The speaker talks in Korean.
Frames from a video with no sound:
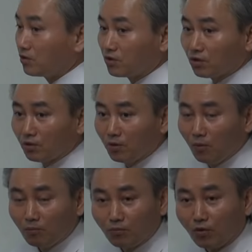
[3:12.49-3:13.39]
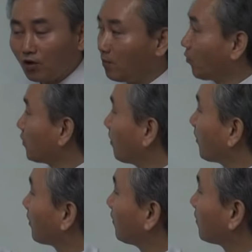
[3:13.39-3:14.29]
그렇죠? 뭐를
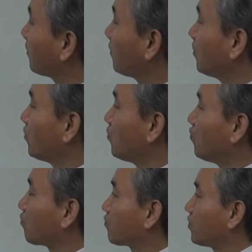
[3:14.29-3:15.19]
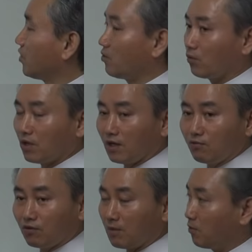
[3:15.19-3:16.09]
보냐면은,
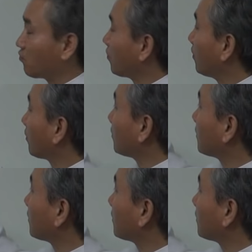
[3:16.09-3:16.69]
육신으로다가는 우리가 볼 수 있는